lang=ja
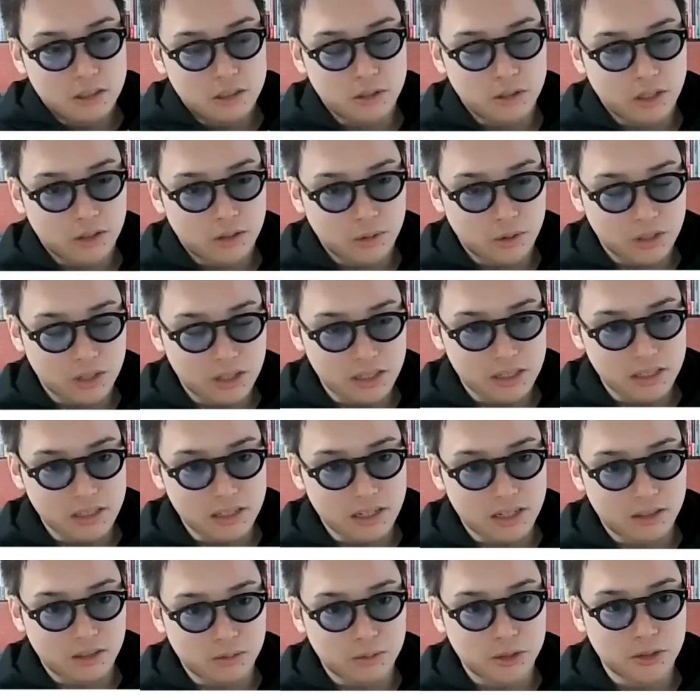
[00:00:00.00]
それはそれでい
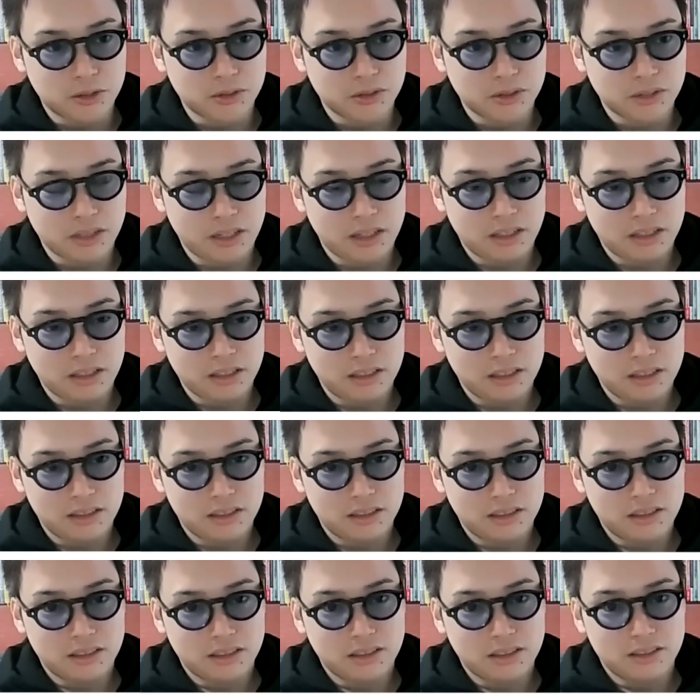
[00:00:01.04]
いなと思うので、
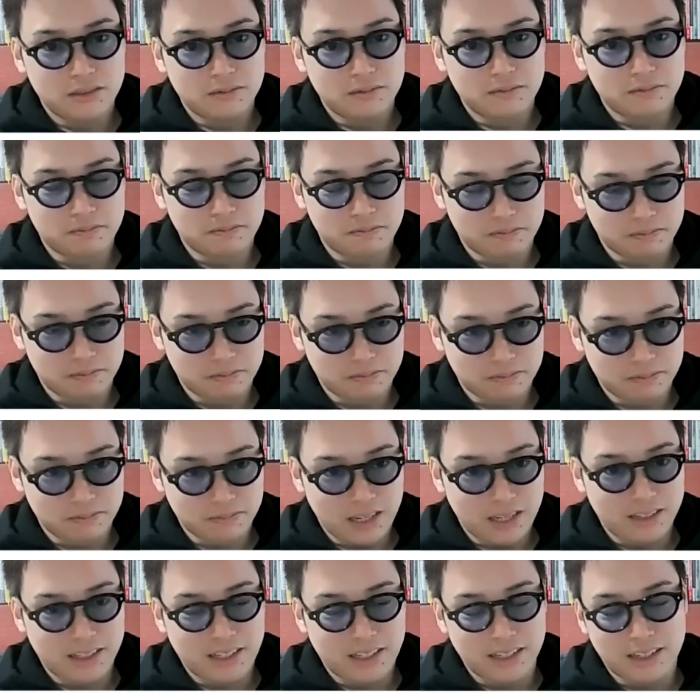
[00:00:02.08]
うん、
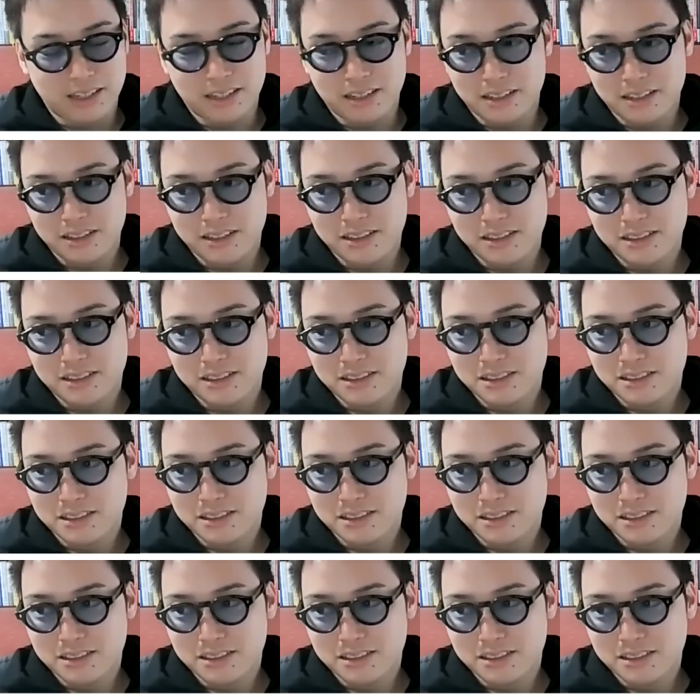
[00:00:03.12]
まあだから、